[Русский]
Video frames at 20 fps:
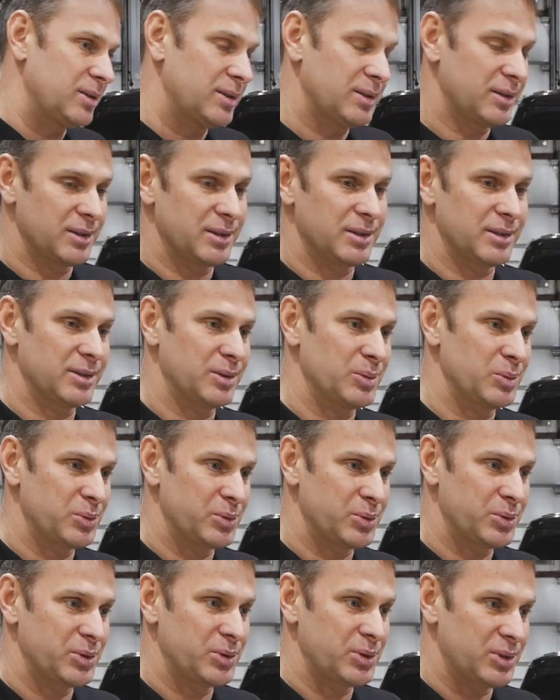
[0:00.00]
э,
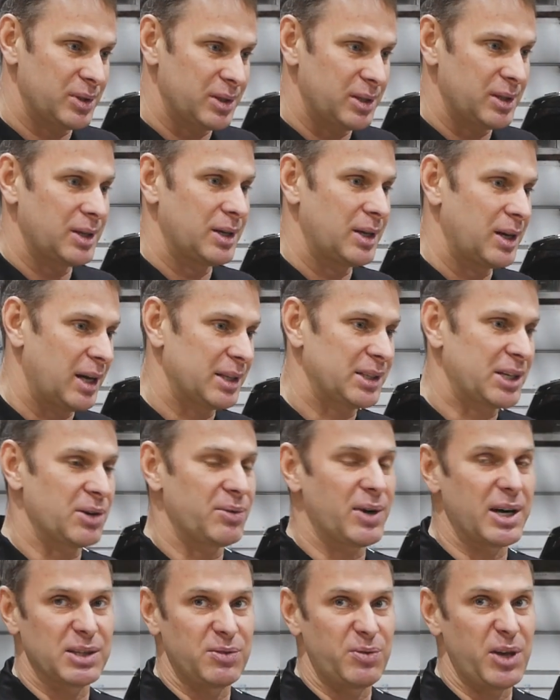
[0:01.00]

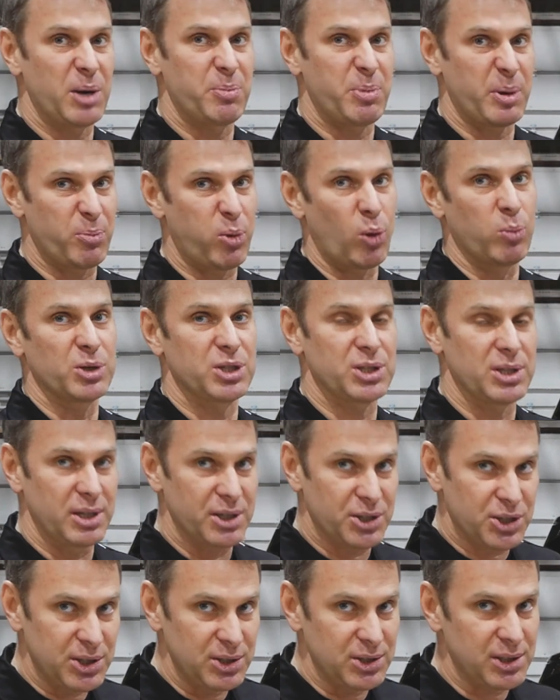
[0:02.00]
открывать дверь при помощи
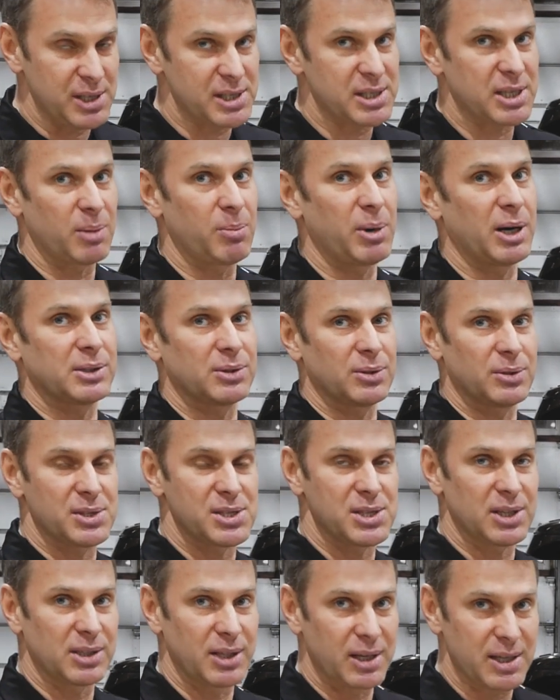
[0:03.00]
личинки, срабатывала
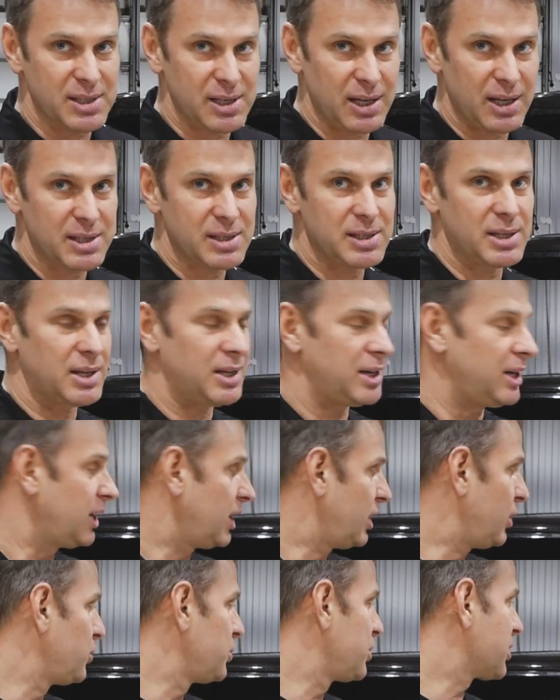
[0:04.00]
сигнализация,
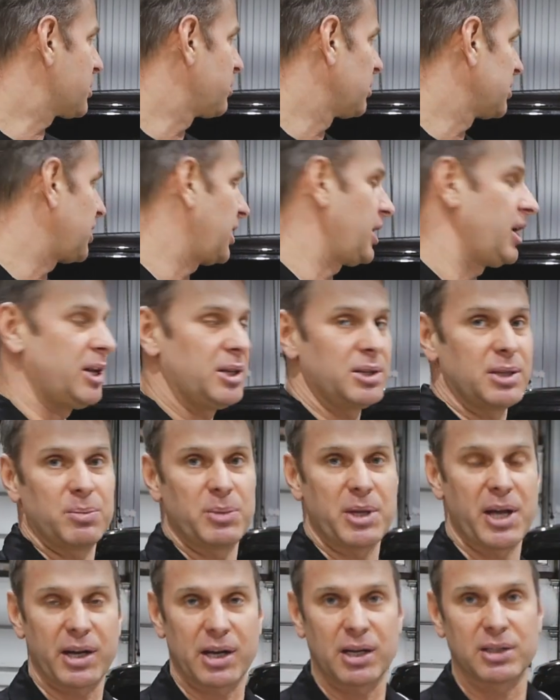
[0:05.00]
люди смотрели на
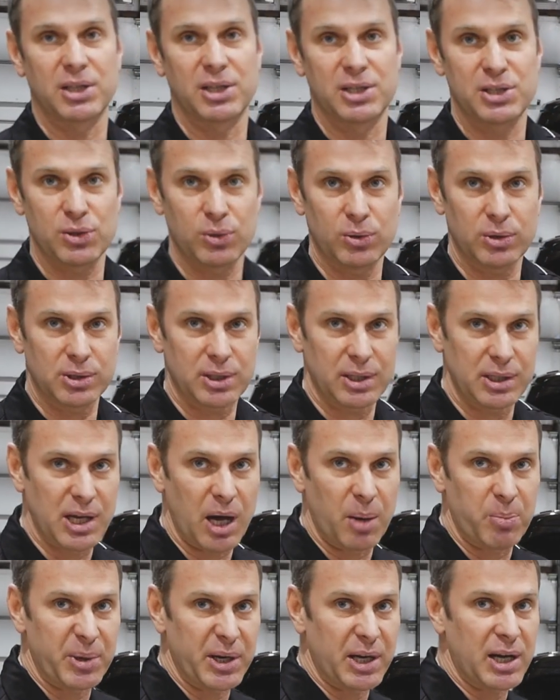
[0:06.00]
меня как на идиота,
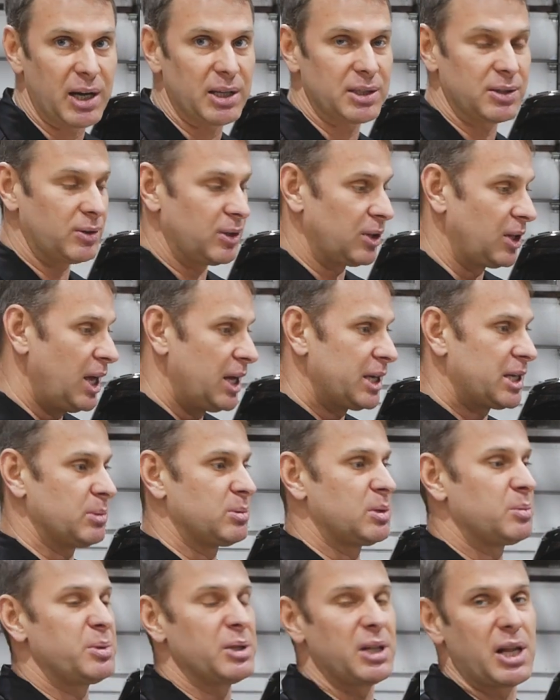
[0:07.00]
я прикладывал к
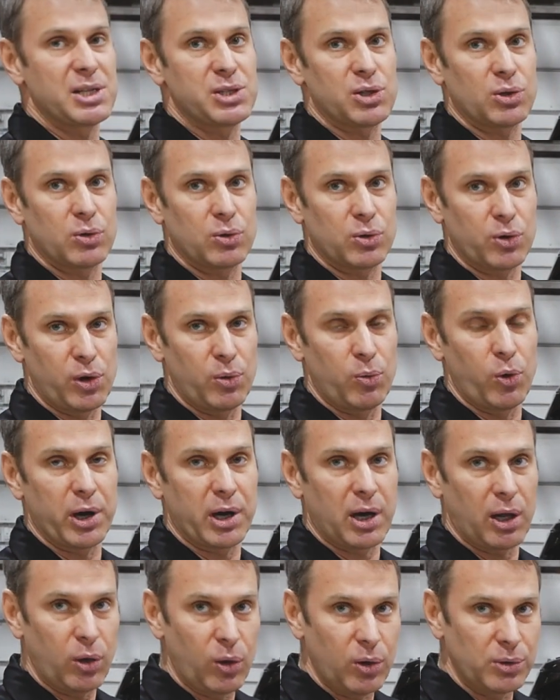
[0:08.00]
иммобилайзеру рулевой
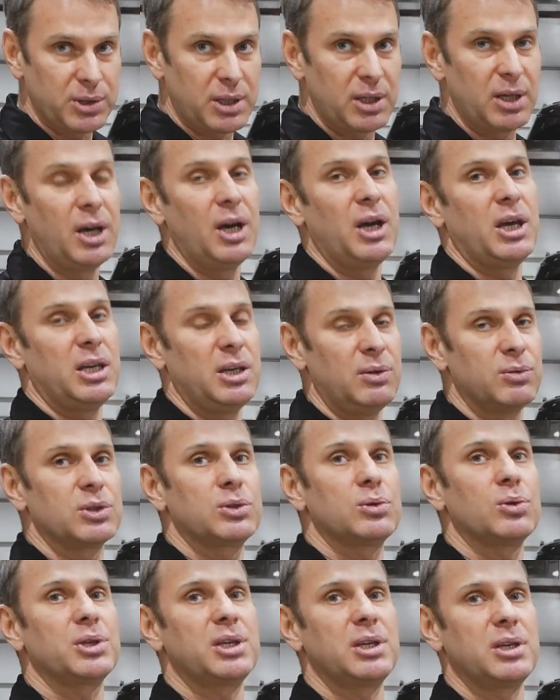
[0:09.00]
колонки и в
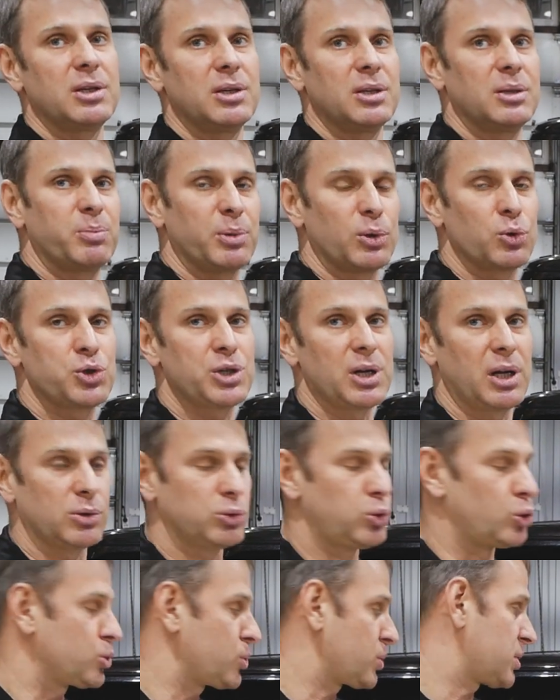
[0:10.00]
итоге получал
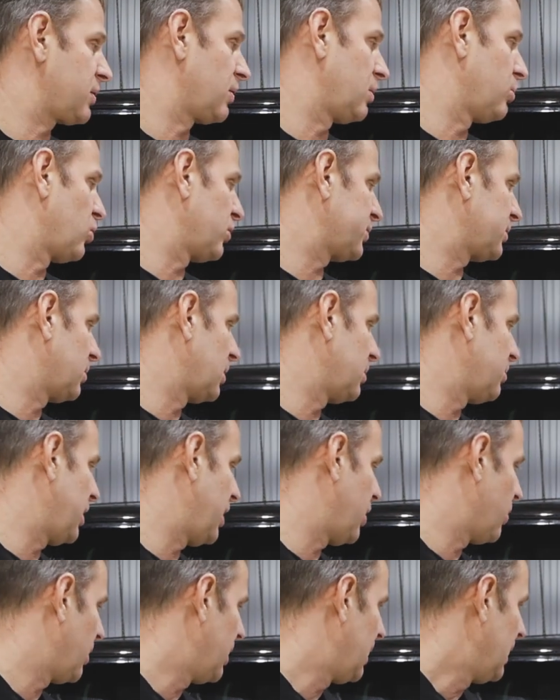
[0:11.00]
доступ к своему
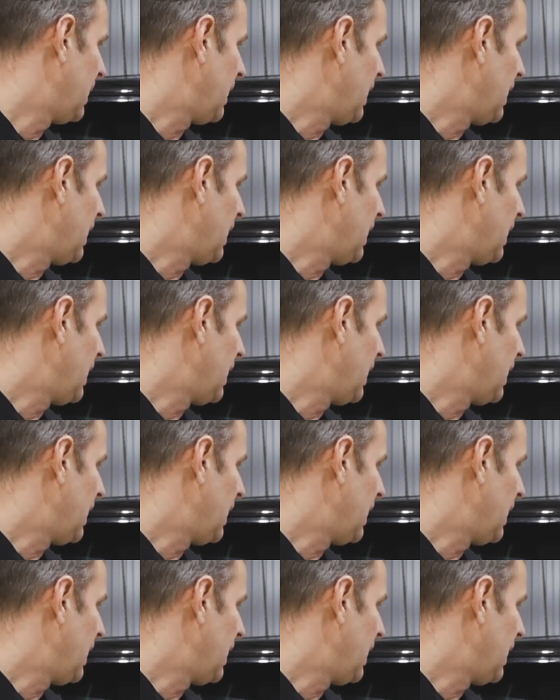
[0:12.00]
автомобилю.